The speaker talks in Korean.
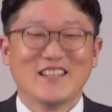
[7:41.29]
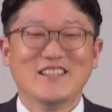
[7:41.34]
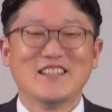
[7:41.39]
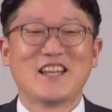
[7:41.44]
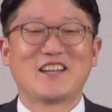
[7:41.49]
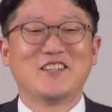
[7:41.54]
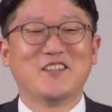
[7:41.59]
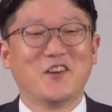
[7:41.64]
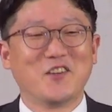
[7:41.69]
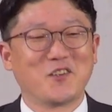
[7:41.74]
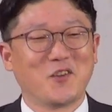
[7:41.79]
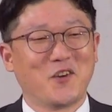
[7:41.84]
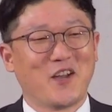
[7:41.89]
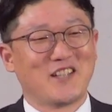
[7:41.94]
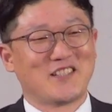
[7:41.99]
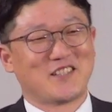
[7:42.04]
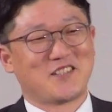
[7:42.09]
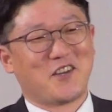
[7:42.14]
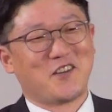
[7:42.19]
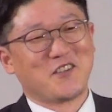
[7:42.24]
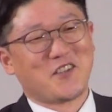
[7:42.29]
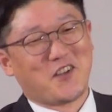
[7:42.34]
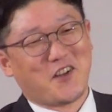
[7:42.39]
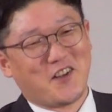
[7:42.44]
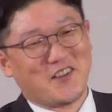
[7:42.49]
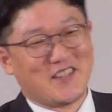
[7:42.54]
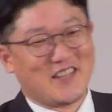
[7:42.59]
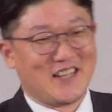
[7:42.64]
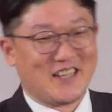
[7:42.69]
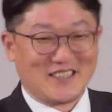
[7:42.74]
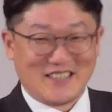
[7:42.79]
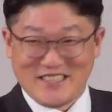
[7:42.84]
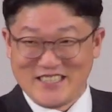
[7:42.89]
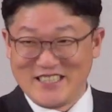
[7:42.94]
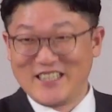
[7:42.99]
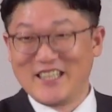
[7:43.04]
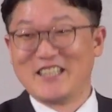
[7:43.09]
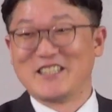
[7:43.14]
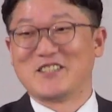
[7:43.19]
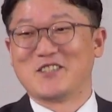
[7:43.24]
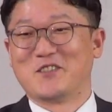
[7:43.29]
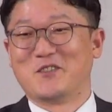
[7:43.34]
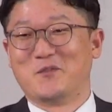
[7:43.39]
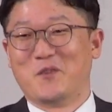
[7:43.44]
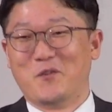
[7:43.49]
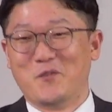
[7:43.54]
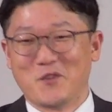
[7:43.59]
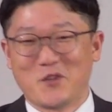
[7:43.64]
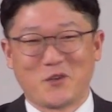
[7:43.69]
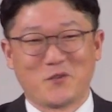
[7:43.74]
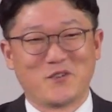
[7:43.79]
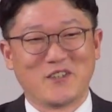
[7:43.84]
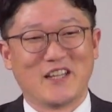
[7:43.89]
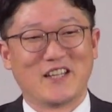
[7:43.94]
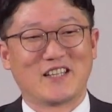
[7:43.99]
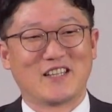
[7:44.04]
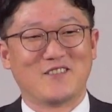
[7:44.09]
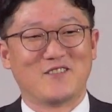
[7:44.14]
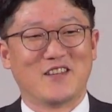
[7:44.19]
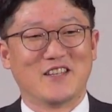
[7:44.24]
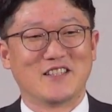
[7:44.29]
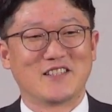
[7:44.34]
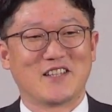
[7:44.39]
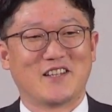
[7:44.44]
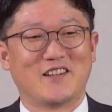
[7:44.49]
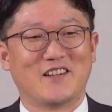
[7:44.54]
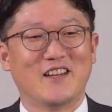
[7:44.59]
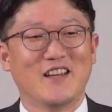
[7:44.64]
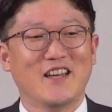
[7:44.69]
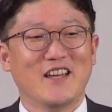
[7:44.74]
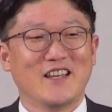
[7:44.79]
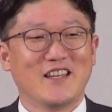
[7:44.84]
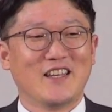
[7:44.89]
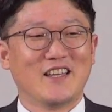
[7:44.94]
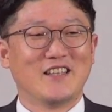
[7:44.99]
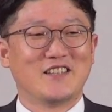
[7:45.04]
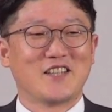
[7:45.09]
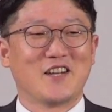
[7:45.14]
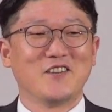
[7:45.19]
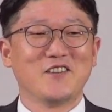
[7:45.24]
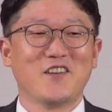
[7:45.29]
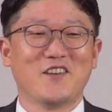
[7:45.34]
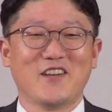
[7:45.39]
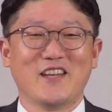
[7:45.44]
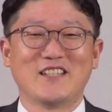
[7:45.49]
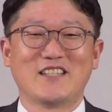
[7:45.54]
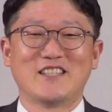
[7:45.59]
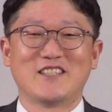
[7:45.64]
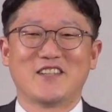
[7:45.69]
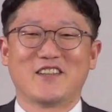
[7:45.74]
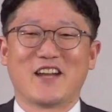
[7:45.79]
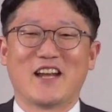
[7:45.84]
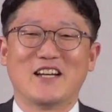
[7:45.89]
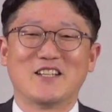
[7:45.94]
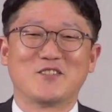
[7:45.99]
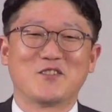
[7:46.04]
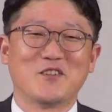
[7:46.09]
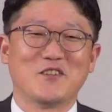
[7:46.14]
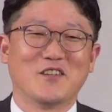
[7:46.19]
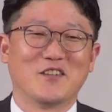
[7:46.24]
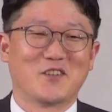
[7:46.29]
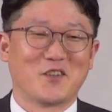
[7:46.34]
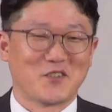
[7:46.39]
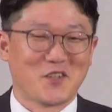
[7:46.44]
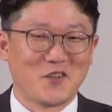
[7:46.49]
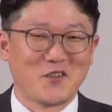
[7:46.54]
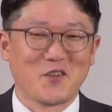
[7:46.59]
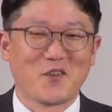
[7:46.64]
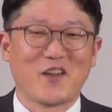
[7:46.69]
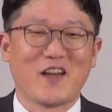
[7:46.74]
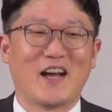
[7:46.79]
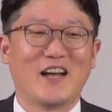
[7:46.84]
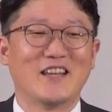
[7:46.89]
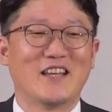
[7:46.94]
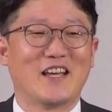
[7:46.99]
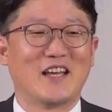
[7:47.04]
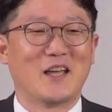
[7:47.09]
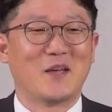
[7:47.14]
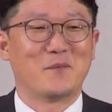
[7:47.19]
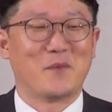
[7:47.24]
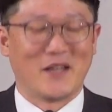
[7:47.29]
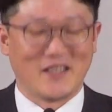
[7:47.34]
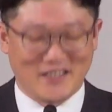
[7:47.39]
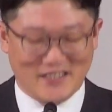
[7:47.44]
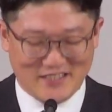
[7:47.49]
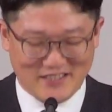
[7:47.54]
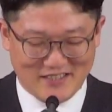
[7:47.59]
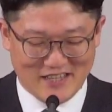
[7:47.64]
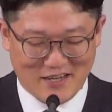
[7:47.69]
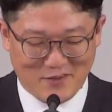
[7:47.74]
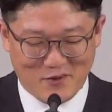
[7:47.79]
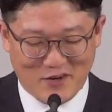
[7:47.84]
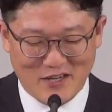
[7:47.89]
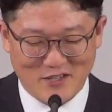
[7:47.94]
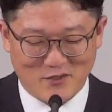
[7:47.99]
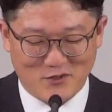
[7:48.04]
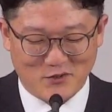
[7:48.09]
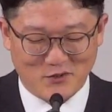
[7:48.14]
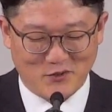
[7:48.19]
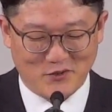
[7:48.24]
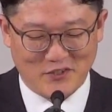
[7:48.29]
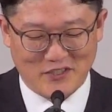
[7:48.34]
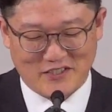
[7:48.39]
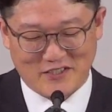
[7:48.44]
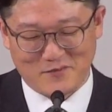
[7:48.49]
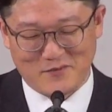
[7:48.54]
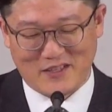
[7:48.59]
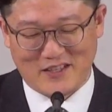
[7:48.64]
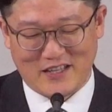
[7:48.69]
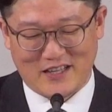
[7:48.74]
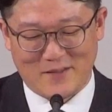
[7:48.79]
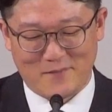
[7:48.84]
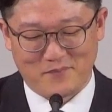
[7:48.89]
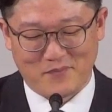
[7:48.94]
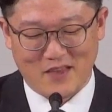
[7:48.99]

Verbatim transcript: 근데 그거 통해서 청소년들이랑 친해지고 몸으로 부대끼면서 이 청년의 시절에 할 수 있는 또 선교의 하나의 파트라고 할 수 있습니다.